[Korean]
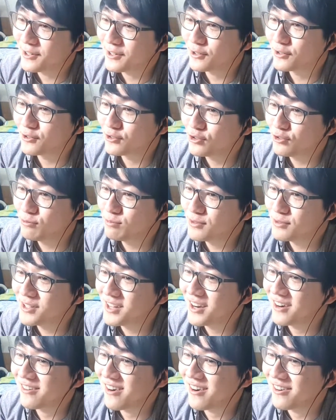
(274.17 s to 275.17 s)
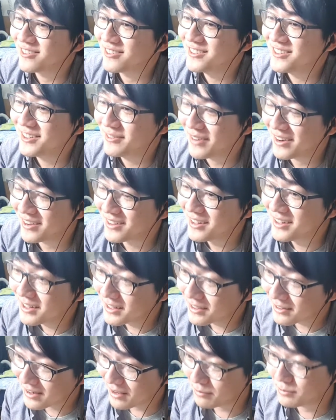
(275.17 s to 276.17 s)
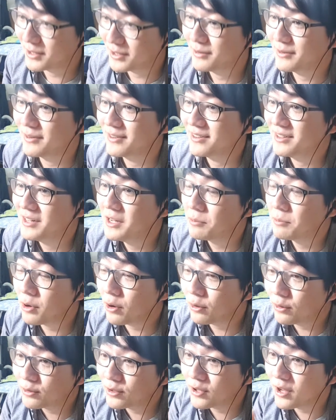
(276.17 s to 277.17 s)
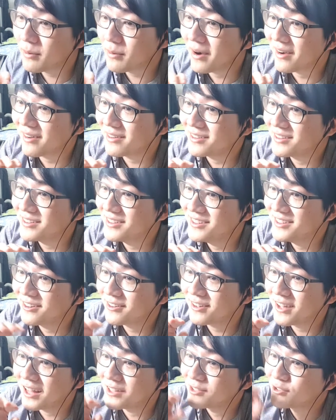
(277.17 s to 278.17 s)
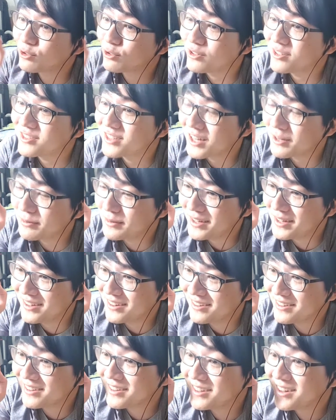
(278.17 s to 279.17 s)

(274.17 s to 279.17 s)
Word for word: 그거는 술풍이라고 하거든요 막 갑자기 평소에 막 이렇게 안 쏘는 사람이